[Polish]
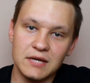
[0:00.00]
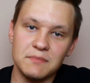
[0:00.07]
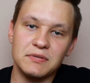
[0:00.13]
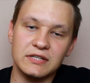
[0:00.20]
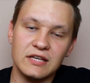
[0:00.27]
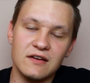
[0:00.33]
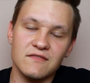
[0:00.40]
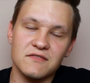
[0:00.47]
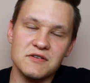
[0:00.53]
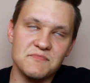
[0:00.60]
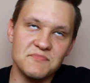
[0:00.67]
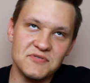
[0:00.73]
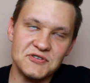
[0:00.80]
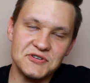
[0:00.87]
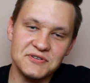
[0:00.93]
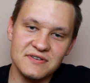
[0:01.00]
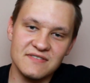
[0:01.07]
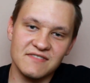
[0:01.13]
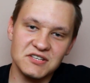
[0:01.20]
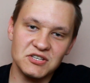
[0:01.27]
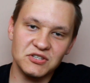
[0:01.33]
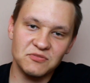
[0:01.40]
Pytałem, prosiłem
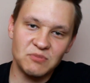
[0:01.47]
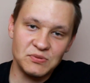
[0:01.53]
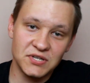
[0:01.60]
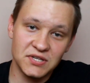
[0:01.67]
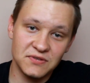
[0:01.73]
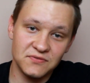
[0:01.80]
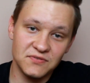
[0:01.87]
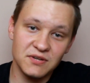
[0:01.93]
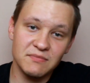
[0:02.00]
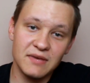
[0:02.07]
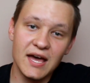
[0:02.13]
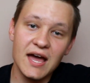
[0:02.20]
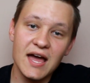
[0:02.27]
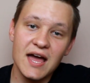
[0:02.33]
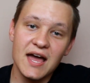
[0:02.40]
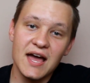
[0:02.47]
was o to w poprzednim filmie,